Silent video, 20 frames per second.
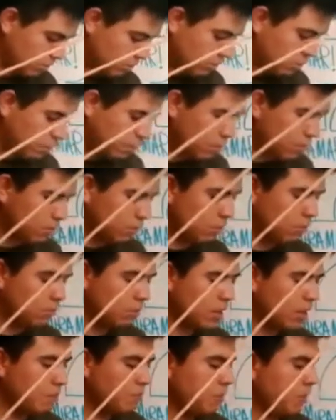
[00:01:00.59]
un color o
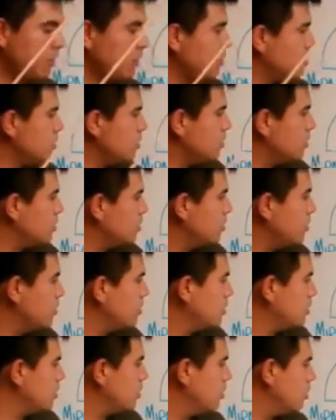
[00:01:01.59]
un lápiz.
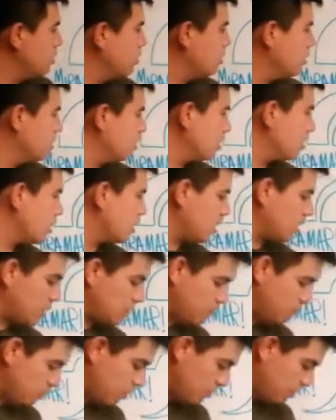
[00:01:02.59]
Eh,
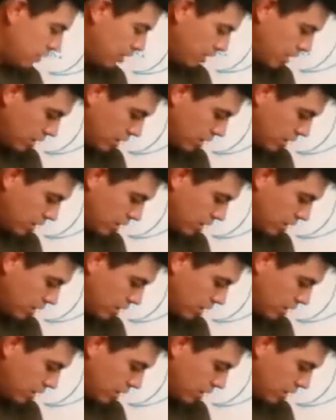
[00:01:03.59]
un poco de